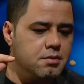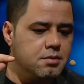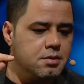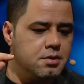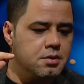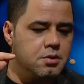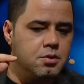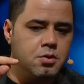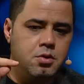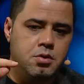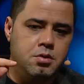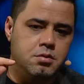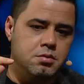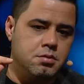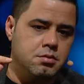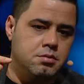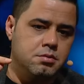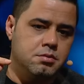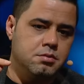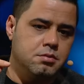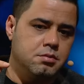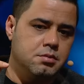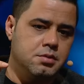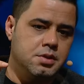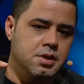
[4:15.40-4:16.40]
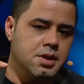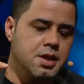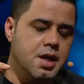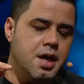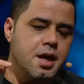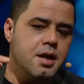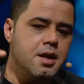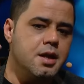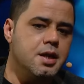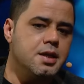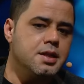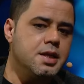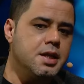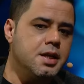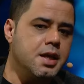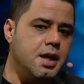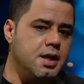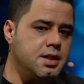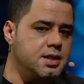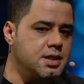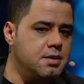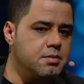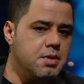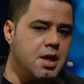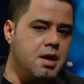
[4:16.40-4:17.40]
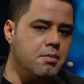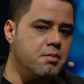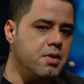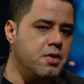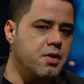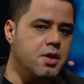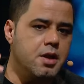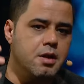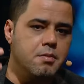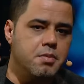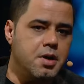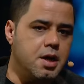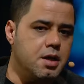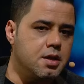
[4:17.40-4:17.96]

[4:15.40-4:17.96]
أنه إن كان لديك اهتمام مثلا